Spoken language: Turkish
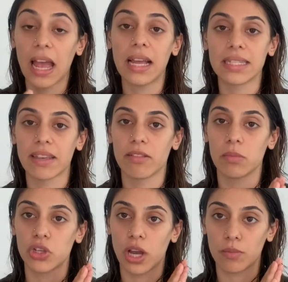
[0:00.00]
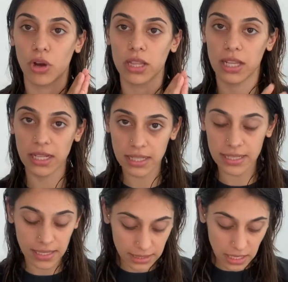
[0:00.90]
Elsevin bir şampuanını
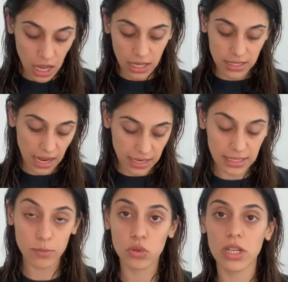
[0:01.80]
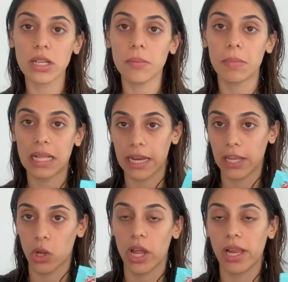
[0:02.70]
alırsanız tanesi bunların 1 liraya göre.